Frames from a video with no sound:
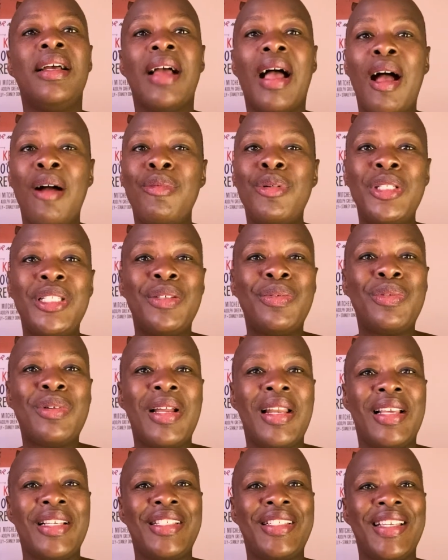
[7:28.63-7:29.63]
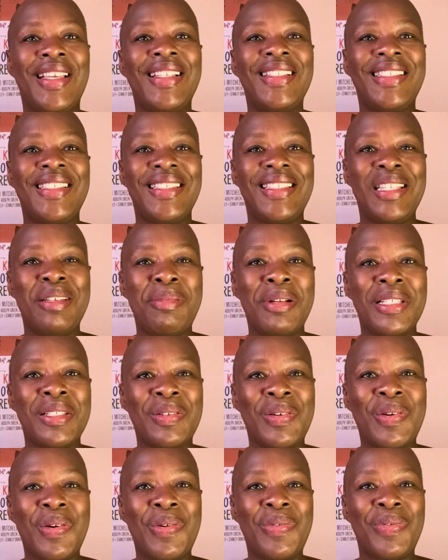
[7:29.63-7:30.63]
Abonnez-vous à la chaîne si ce n'est pas
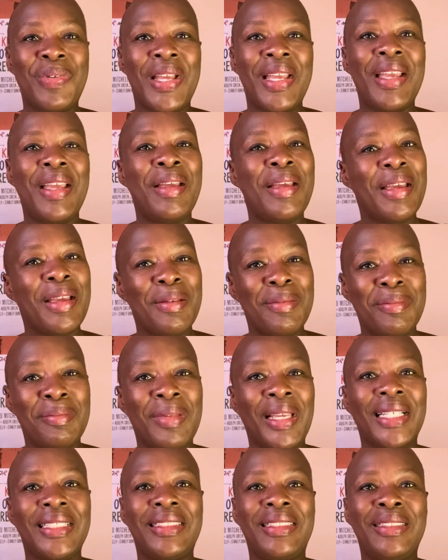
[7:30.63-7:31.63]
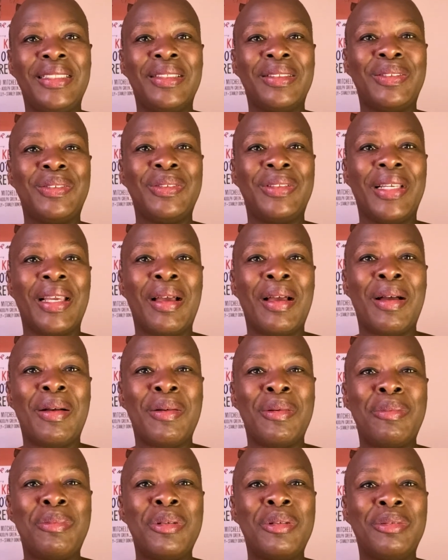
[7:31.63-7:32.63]
encore fait. Merci en tout
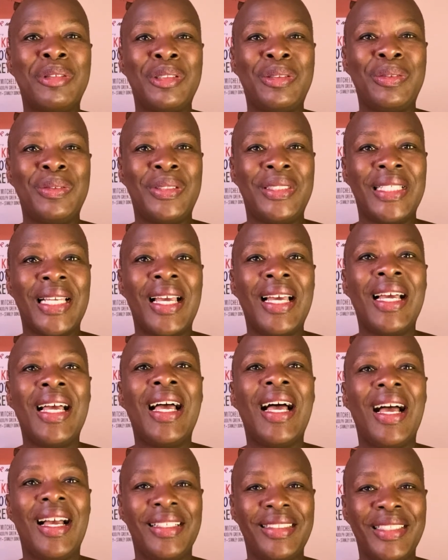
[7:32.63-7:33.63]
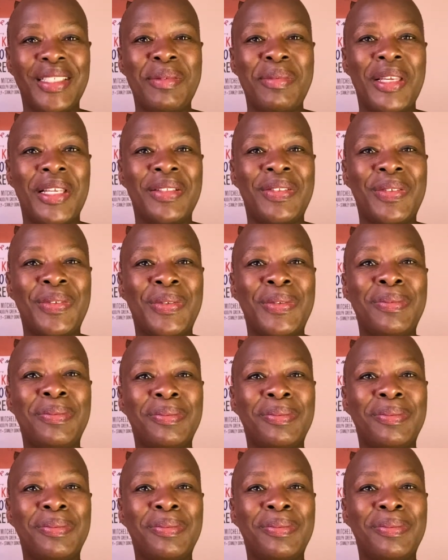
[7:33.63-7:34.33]
cas euh, pour votre soutien. À très bientôt.